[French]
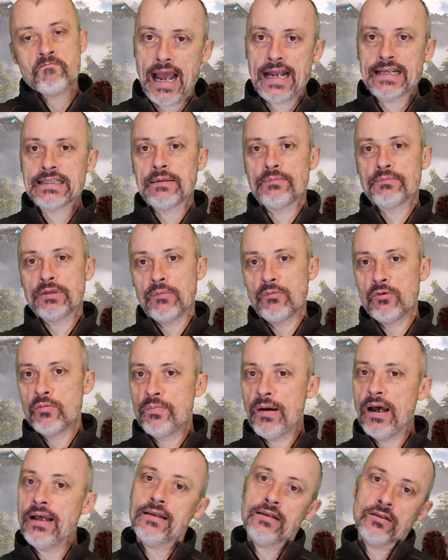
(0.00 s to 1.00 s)
acceptables ou
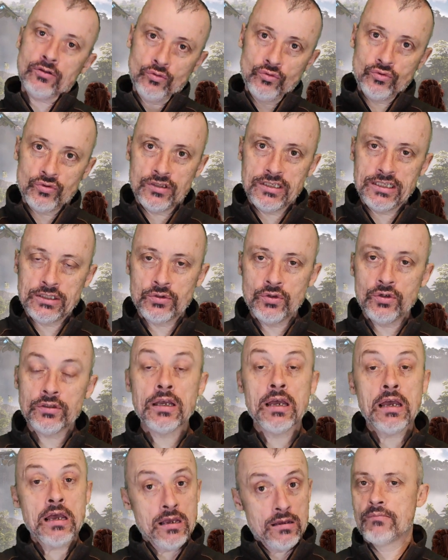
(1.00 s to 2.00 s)
pas, tout se
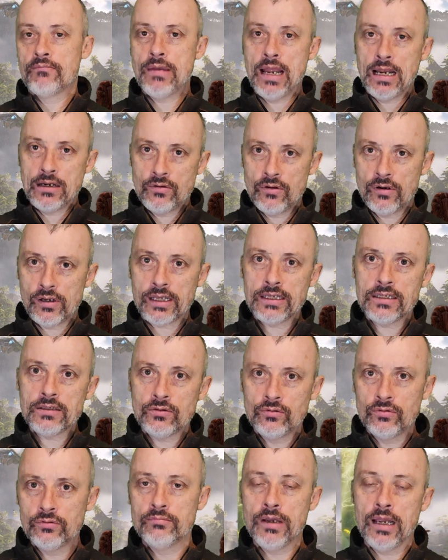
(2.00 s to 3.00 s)
discute, mais Elden
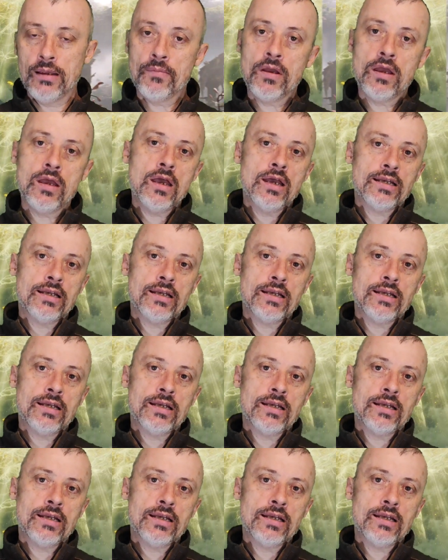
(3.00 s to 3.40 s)
Ring tout de même.